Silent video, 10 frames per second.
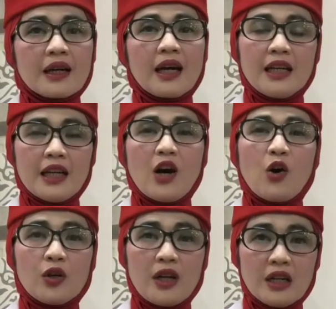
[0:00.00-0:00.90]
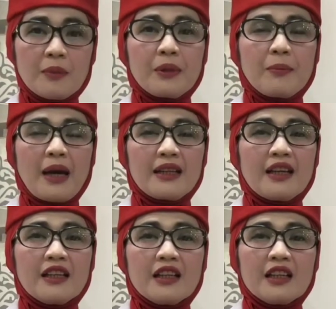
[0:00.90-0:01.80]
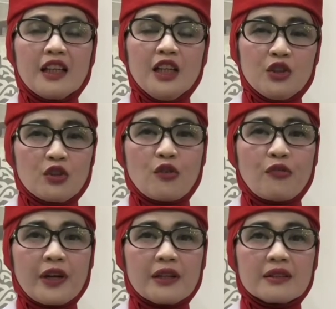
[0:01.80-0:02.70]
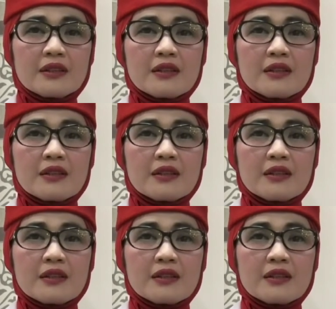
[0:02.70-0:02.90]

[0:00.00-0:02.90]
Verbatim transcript: Karena orang kepribadian introvert